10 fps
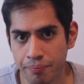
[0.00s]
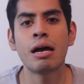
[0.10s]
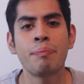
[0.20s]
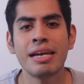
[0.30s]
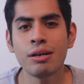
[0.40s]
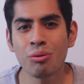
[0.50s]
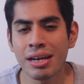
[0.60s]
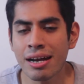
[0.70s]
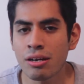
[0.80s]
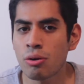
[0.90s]
La
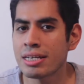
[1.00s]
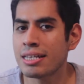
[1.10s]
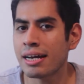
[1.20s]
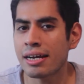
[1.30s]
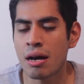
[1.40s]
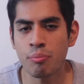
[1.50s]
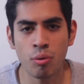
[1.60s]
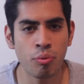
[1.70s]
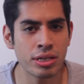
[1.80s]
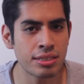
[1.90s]
película no es la gran
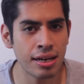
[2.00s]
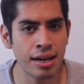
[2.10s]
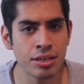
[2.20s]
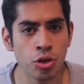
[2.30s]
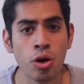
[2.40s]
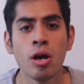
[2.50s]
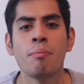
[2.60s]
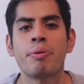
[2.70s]
propuesta del año,